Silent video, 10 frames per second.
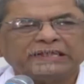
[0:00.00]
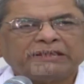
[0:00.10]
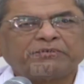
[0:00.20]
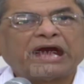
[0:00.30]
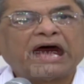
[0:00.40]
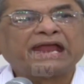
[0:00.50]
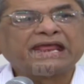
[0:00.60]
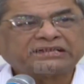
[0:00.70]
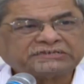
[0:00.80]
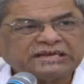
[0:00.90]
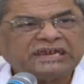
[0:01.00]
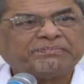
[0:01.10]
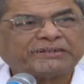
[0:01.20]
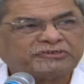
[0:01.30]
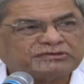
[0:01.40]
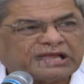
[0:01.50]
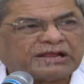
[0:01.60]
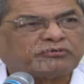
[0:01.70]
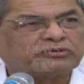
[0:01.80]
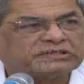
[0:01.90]
এবং আরেকটি নির্বাচন তারা
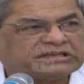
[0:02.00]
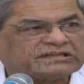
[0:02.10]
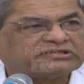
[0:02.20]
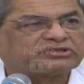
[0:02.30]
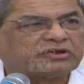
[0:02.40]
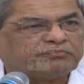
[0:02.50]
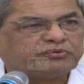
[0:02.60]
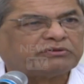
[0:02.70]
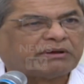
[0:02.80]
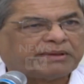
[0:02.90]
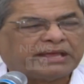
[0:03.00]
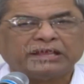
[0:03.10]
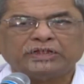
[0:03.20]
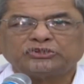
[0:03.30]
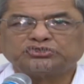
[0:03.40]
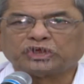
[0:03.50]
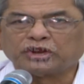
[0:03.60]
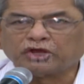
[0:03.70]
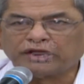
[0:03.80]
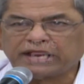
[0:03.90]
করতে যাচ্ছে সম্পূর্ণভাবে
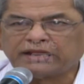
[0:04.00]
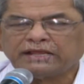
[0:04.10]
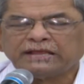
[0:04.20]
জনগণের